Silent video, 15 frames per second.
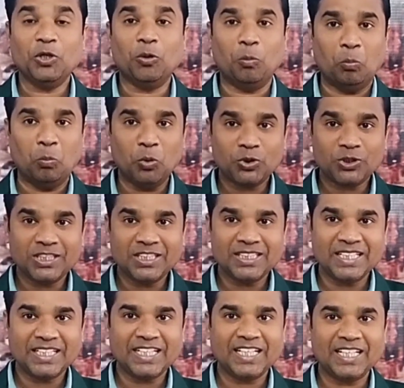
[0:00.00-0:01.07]
मुक्ति
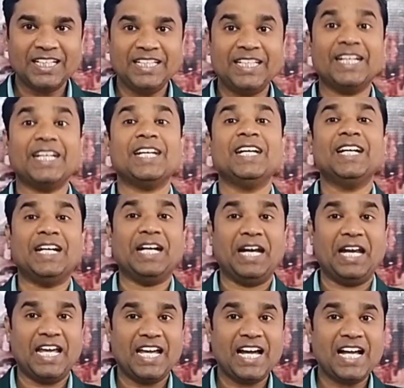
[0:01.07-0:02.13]
देने के लिए
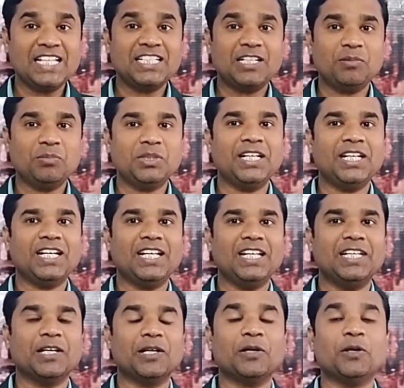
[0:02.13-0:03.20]
नया जन्म देने के
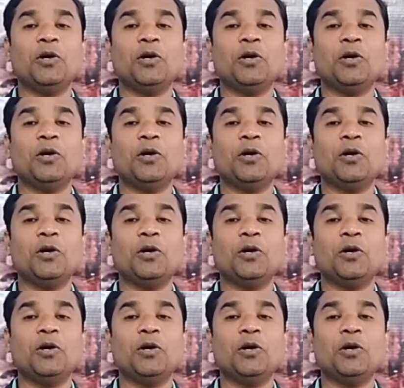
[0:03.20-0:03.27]
लिए